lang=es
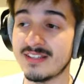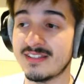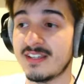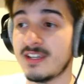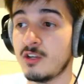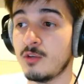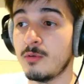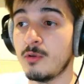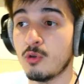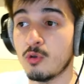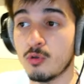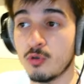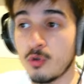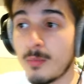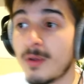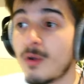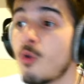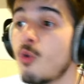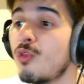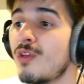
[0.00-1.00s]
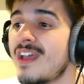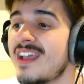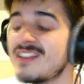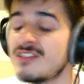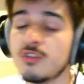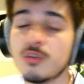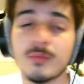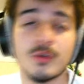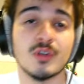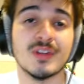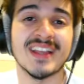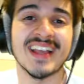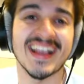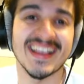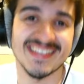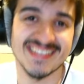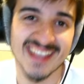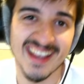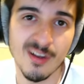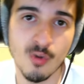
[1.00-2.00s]
Así que no me, no me juzguéis, no me lo
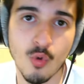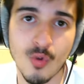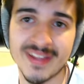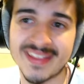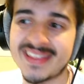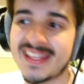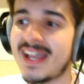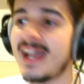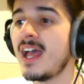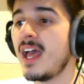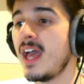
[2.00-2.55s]
tengáis en cuenta.